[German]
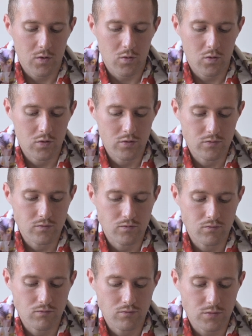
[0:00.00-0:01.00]

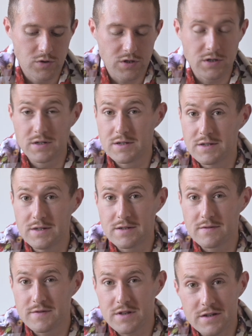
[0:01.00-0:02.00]
Und
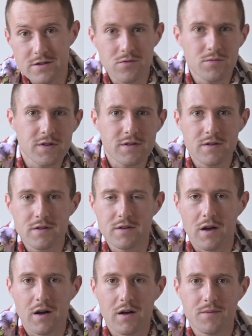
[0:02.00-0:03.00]
ist vielleicht auch ein bisschen,
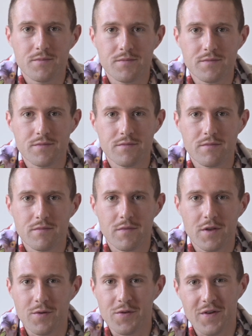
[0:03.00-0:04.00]
ja,
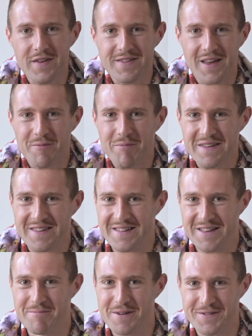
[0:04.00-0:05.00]
ich würde fast sagen, besser in
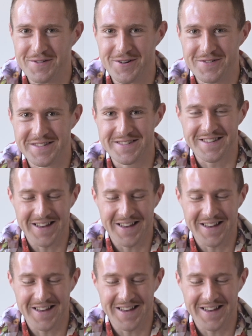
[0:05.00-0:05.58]
der Performance.